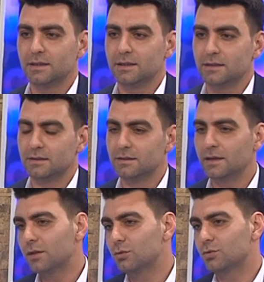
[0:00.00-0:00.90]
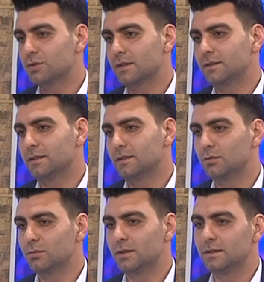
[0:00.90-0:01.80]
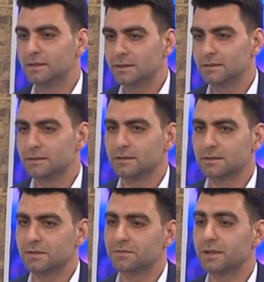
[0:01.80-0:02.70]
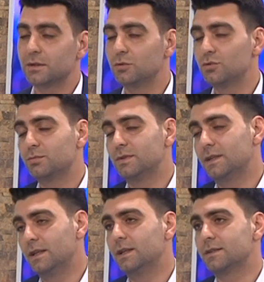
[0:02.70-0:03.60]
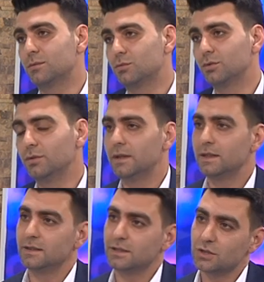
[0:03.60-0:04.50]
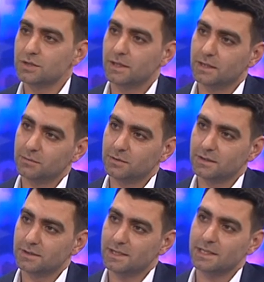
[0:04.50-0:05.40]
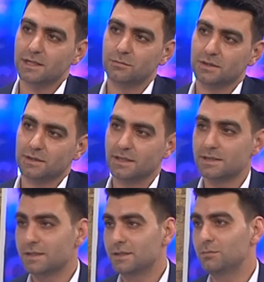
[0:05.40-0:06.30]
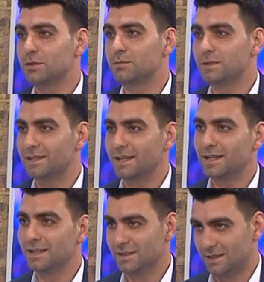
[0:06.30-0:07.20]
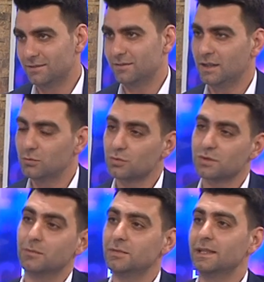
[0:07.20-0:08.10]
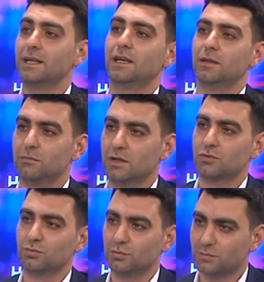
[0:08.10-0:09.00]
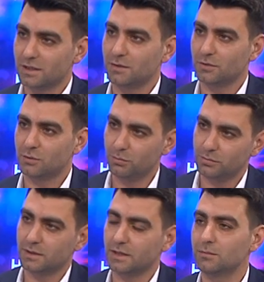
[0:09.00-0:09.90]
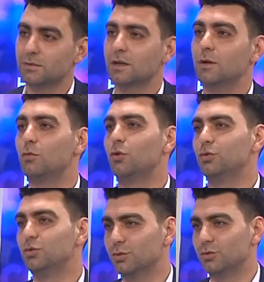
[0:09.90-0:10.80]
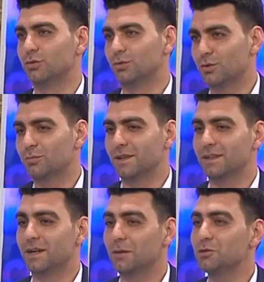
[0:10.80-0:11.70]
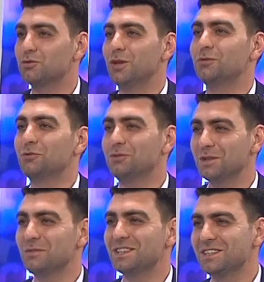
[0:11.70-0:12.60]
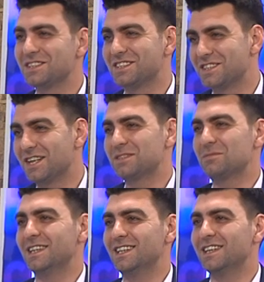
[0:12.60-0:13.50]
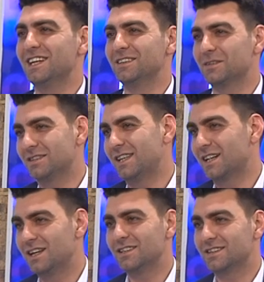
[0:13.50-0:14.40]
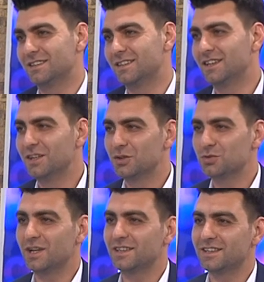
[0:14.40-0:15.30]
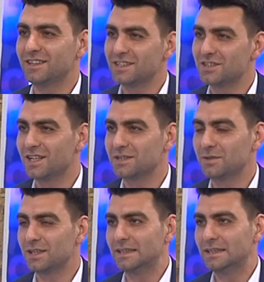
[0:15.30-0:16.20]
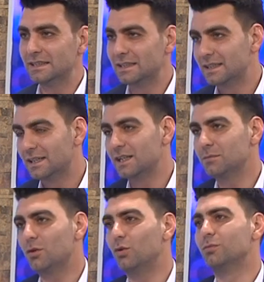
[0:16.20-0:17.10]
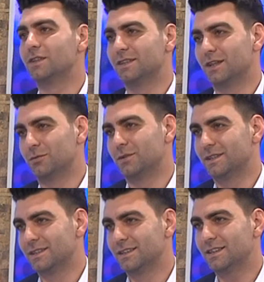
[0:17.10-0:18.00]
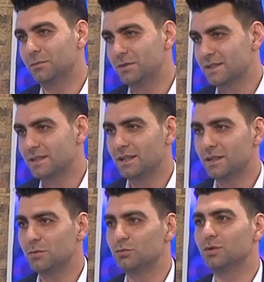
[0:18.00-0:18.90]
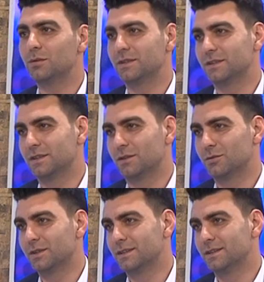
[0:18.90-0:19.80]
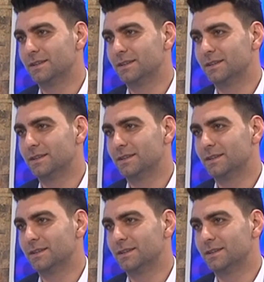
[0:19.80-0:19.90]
Ee, en kötü şartlarda normalde e, sıfır araba 100 bin TL ise bugün ikinci el araba 80 bin TL, 85 bin TL hani veya hı hı. 90 bin TL en maksimum rakamda 10 bin lira gibi bir rakam oynuyordu normalde. Ama şu anda oynamadığı için cazibetliğe kalk, ya kalktı. Şu andaki tek cazibiyetli araba olmadığından dolayı. Yani piyasada araba bulunamadığından dolayı.